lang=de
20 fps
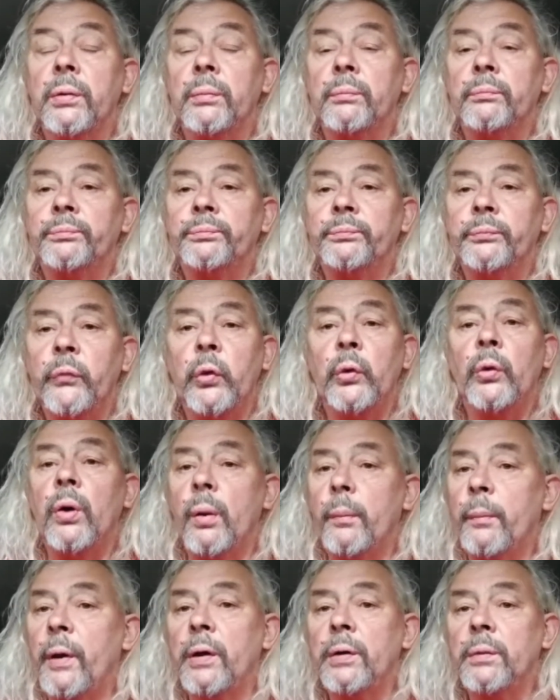ähm,
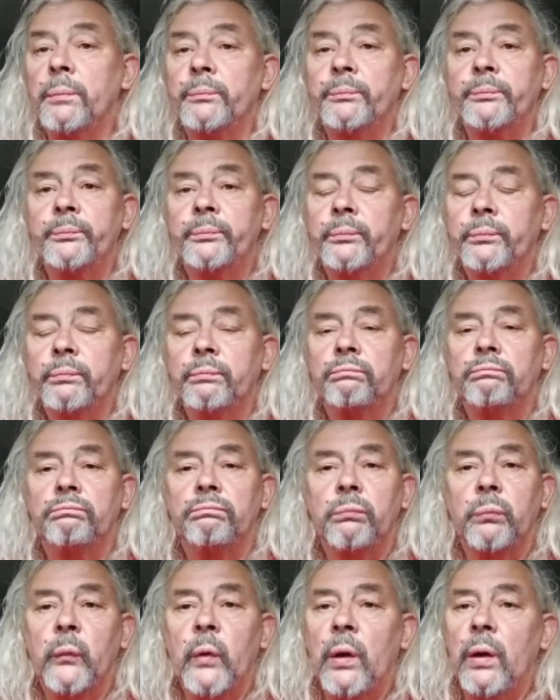junger Mann,
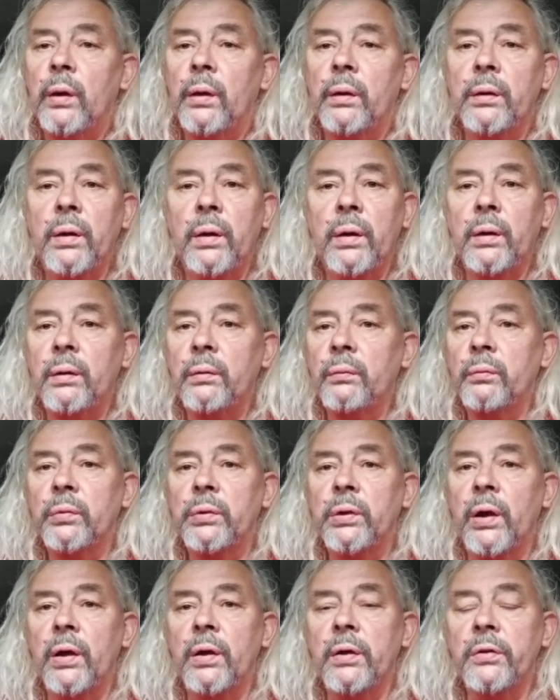keine Ahnung,
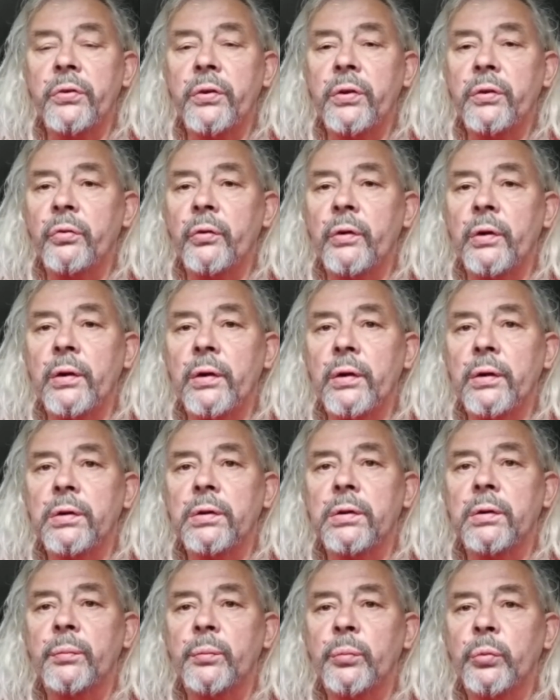30
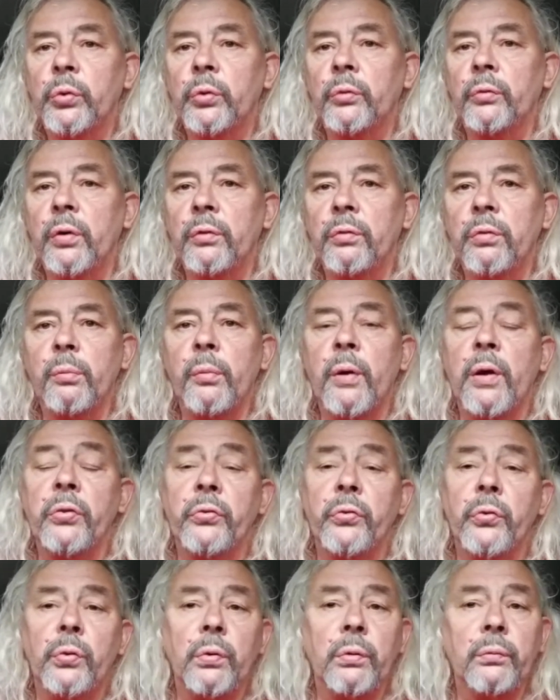vielleicht, so was wie mein
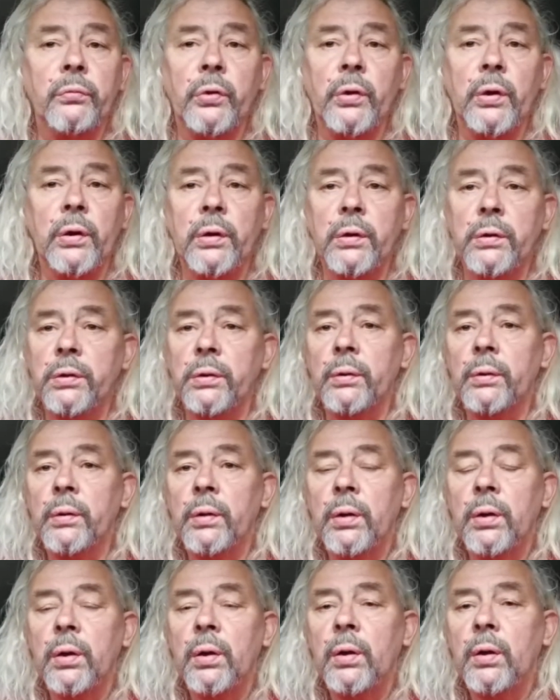Sohn vielleicht.
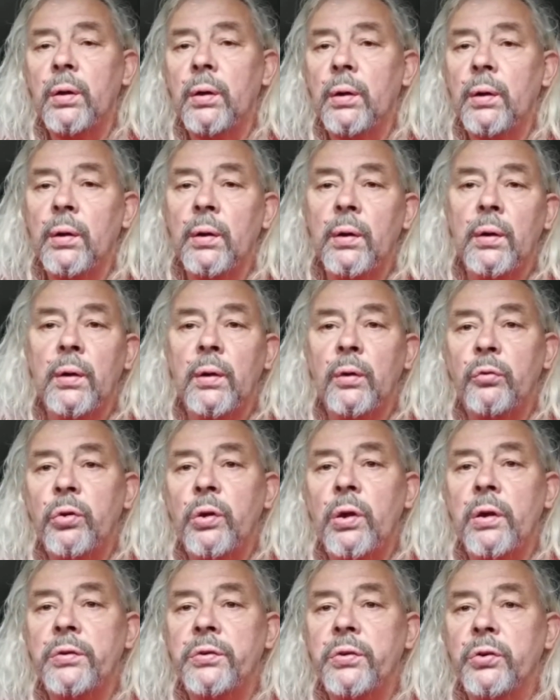
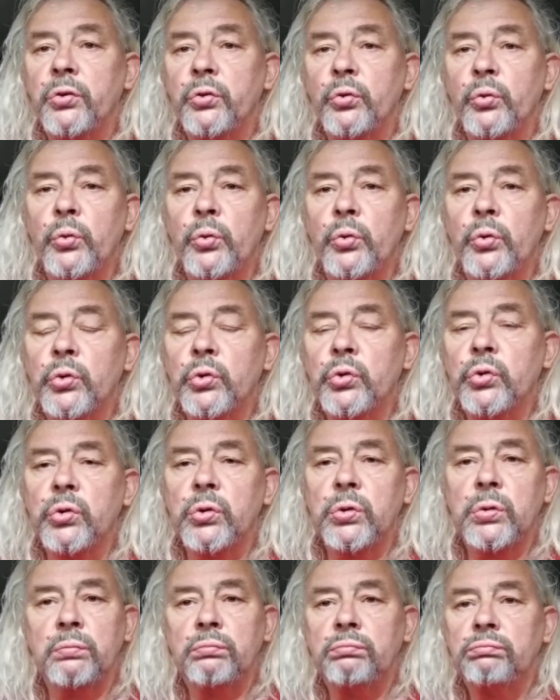Viele
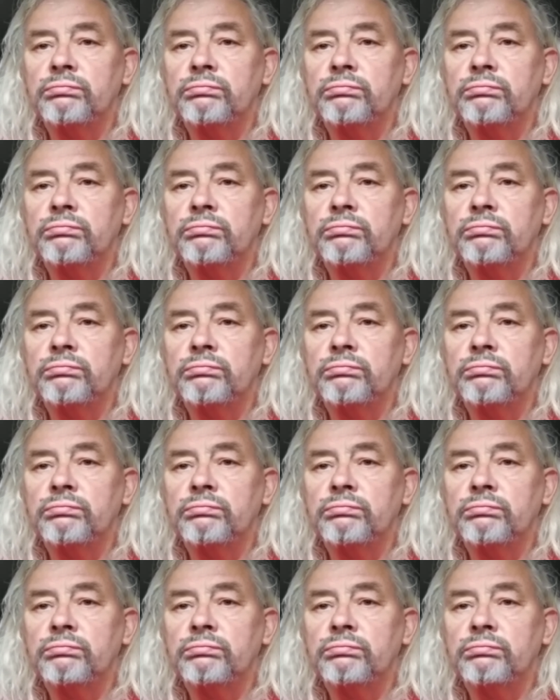Tattoos,